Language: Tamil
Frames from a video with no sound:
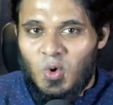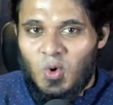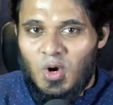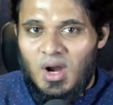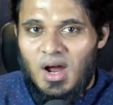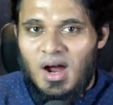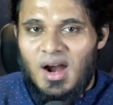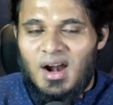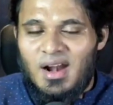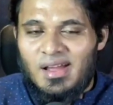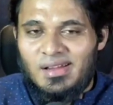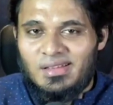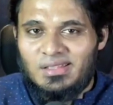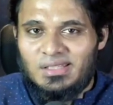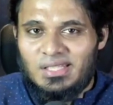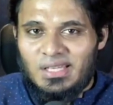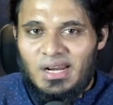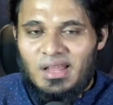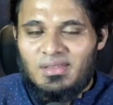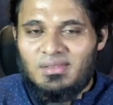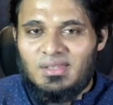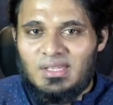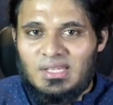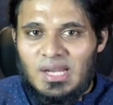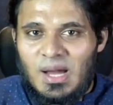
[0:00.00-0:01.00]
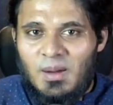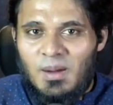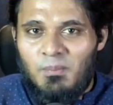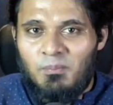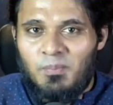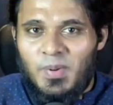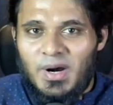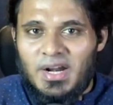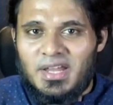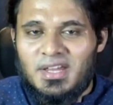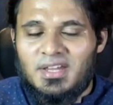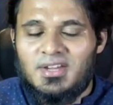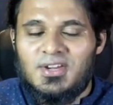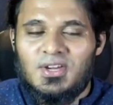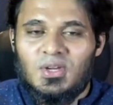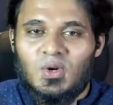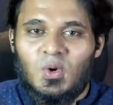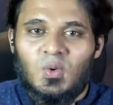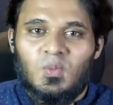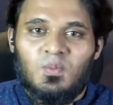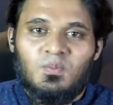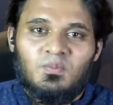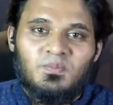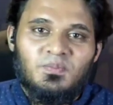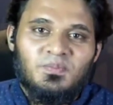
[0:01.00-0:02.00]
குரானை திறந்து நாம்
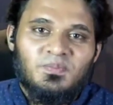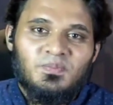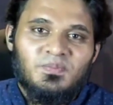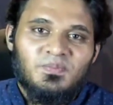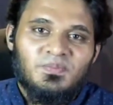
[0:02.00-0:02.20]
படிக்கிறோம்